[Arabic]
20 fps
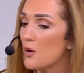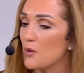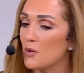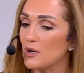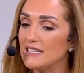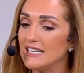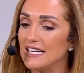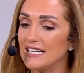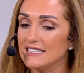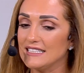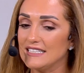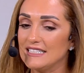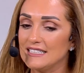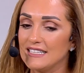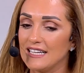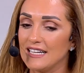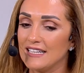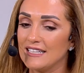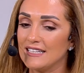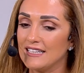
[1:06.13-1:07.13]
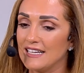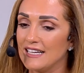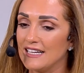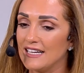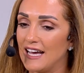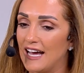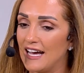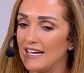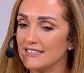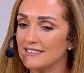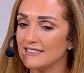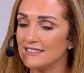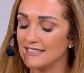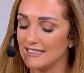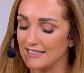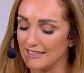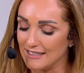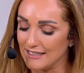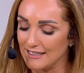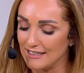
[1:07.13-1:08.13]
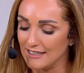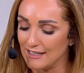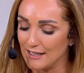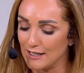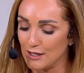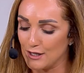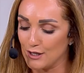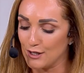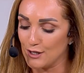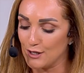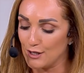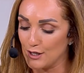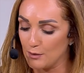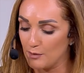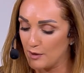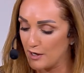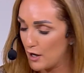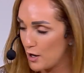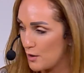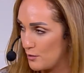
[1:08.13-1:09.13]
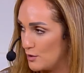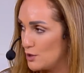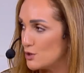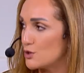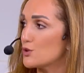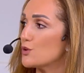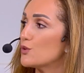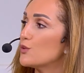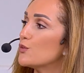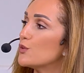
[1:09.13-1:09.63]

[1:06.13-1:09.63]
وتحديدا عن آه، آه، البرامج